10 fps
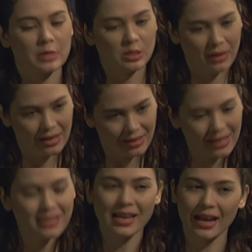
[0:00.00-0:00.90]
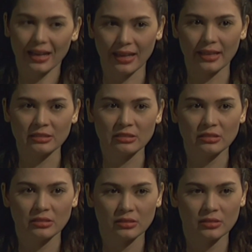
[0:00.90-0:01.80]
Mas mahalaga sa akin
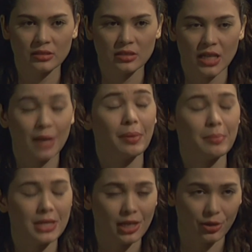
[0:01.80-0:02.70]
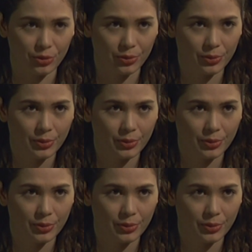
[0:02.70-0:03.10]
ang pamilya ko.